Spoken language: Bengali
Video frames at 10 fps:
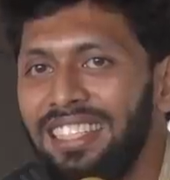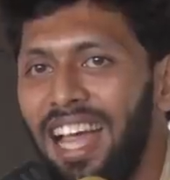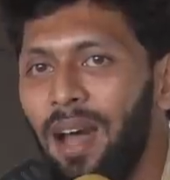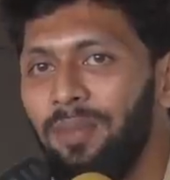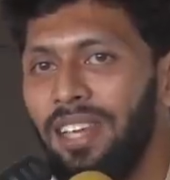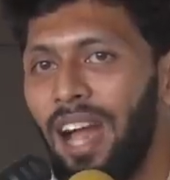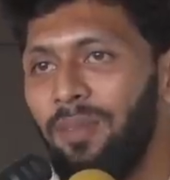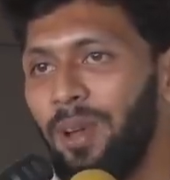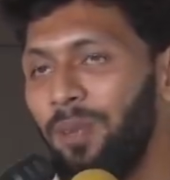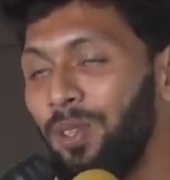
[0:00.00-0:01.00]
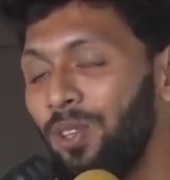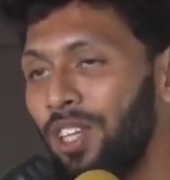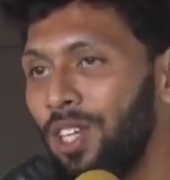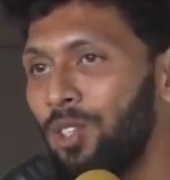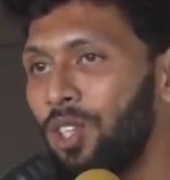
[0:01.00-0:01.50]
আছি আমি আমার ভিতরে
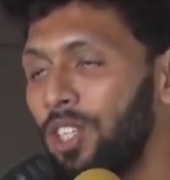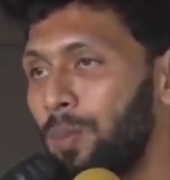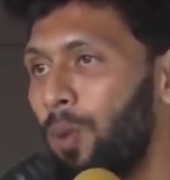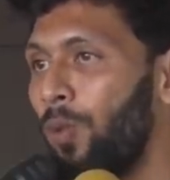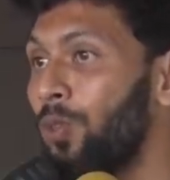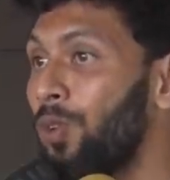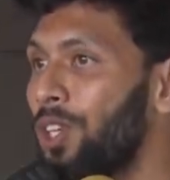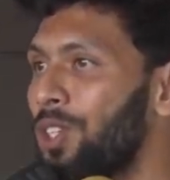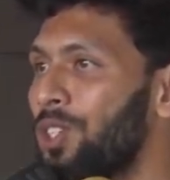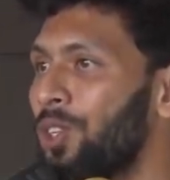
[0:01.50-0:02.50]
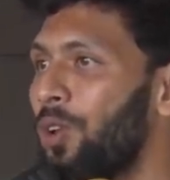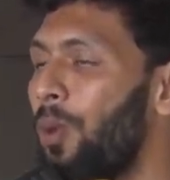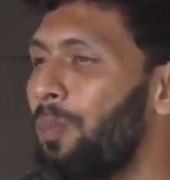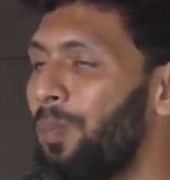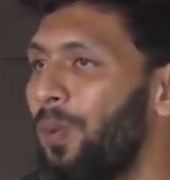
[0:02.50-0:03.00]
কিছুটা স্পন্দন কিছুটা
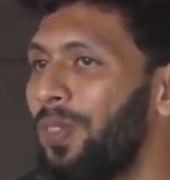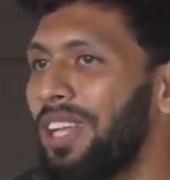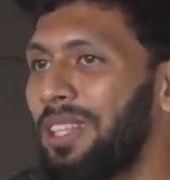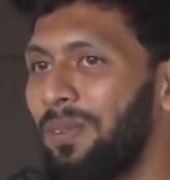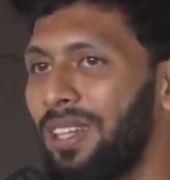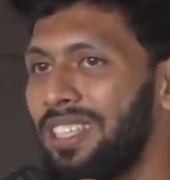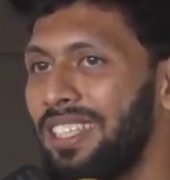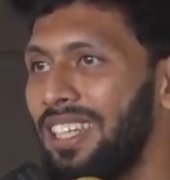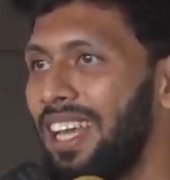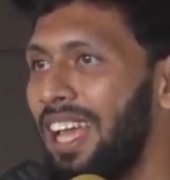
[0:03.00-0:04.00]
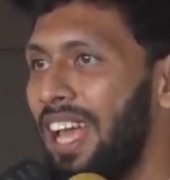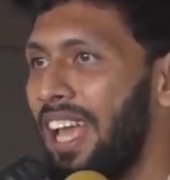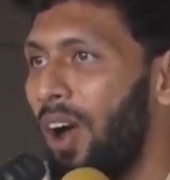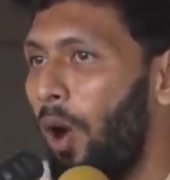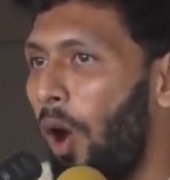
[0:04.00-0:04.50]
কম্পন দেখতে পাচ্ছি যে
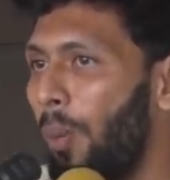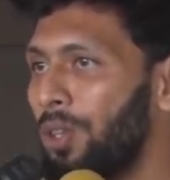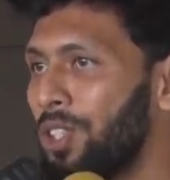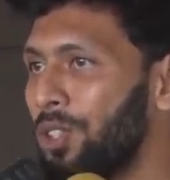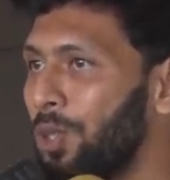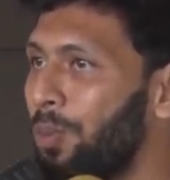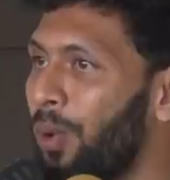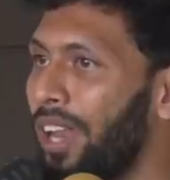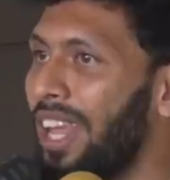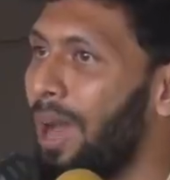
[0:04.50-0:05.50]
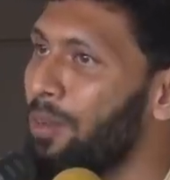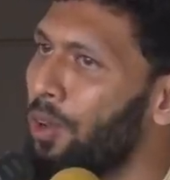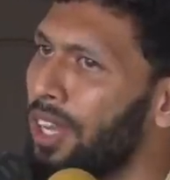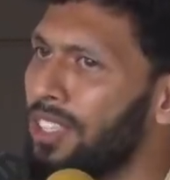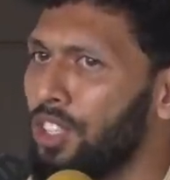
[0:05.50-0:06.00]
অবচেতন মনে আমি
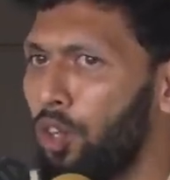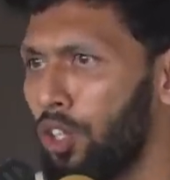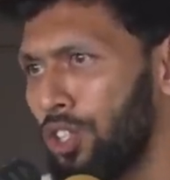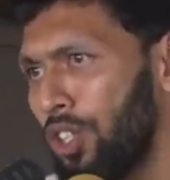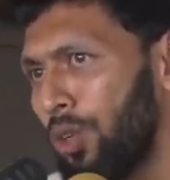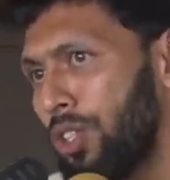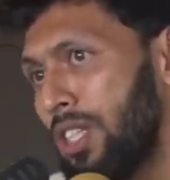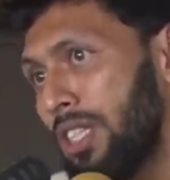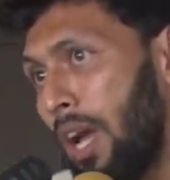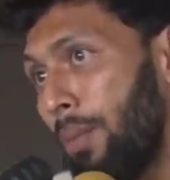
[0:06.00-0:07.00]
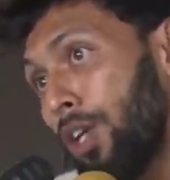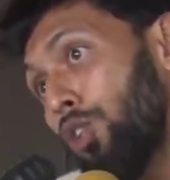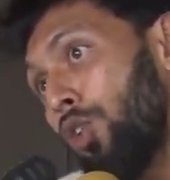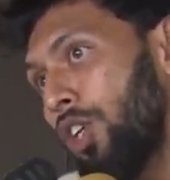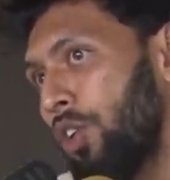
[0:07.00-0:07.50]
অনেকটা সচেতন হচ্ছি যে আমাকে
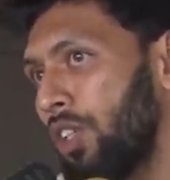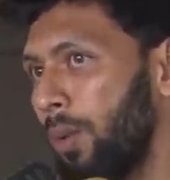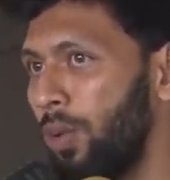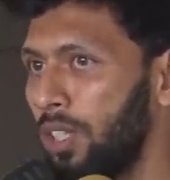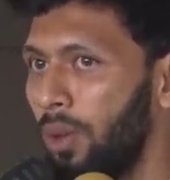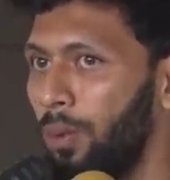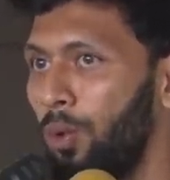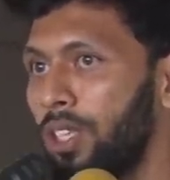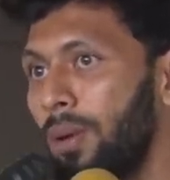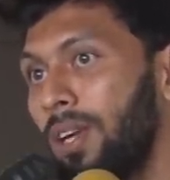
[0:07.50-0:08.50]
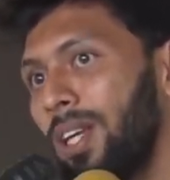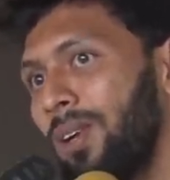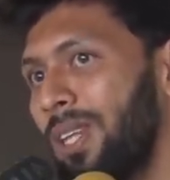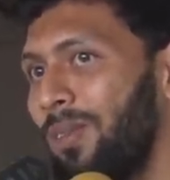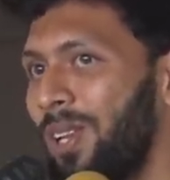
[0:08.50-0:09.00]
সঠিক কথাই বলতে হবে উল্টা পাল্টা
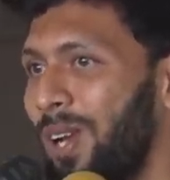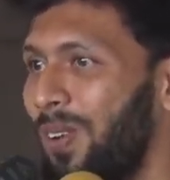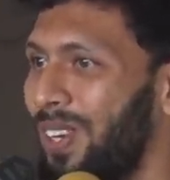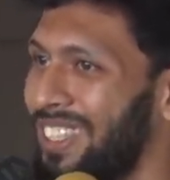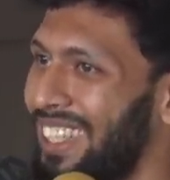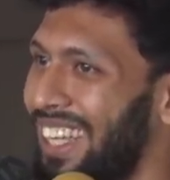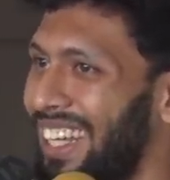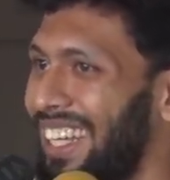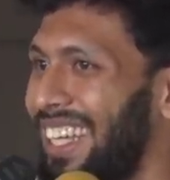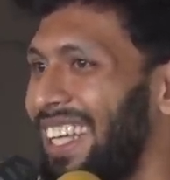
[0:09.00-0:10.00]
কথা বলে খবর আছে এখানে